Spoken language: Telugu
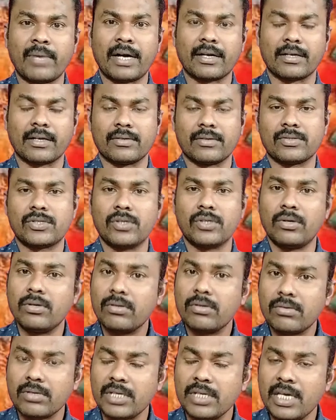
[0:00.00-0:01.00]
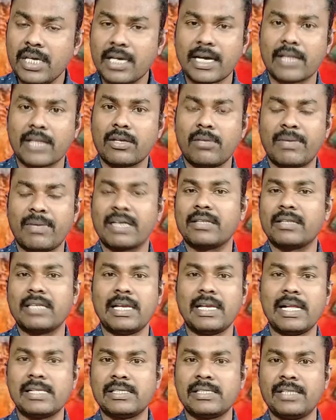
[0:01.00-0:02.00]
అనమాట సో ఈ కథలో మనకు
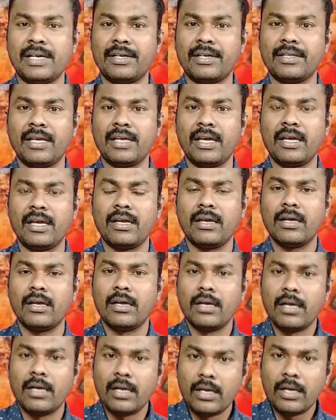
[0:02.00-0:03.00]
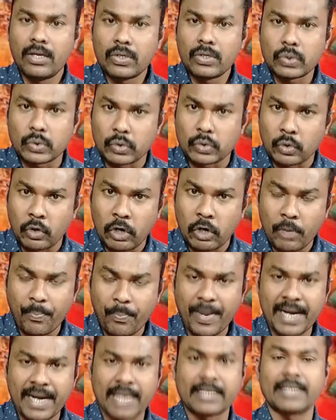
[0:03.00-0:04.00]
తెలియాల్సింది ఏంటిది
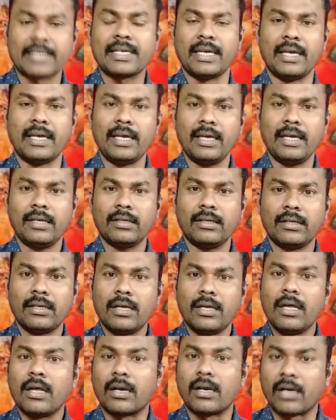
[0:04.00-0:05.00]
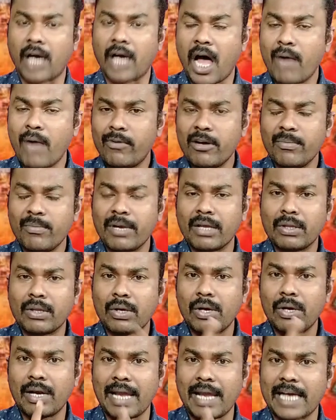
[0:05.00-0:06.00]
సోర్పనకకి రాముడి
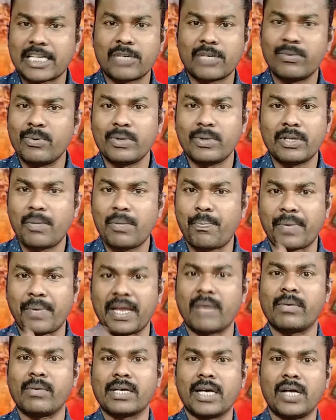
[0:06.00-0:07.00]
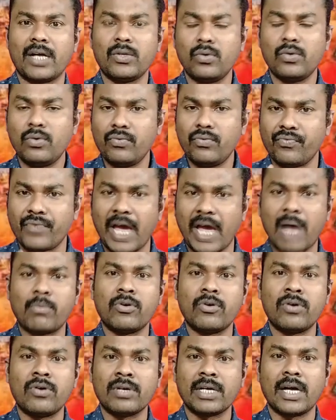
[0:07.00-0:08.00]
మీదో లక్ష్మణుడి మీదో ప్రేమ కాదు
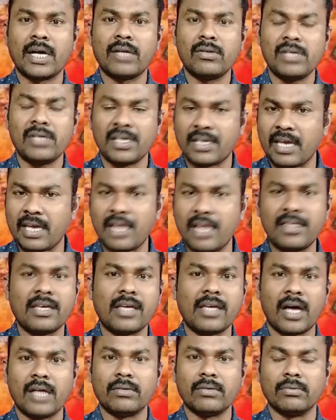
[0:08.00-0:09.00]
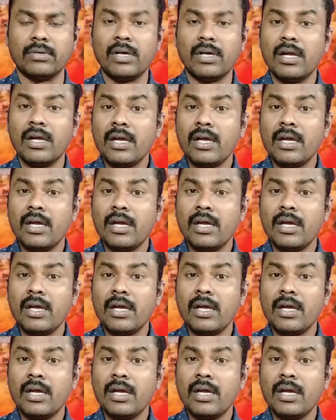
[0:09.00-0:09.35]
వ్యామోహం కాదు ఇంకేది కాదు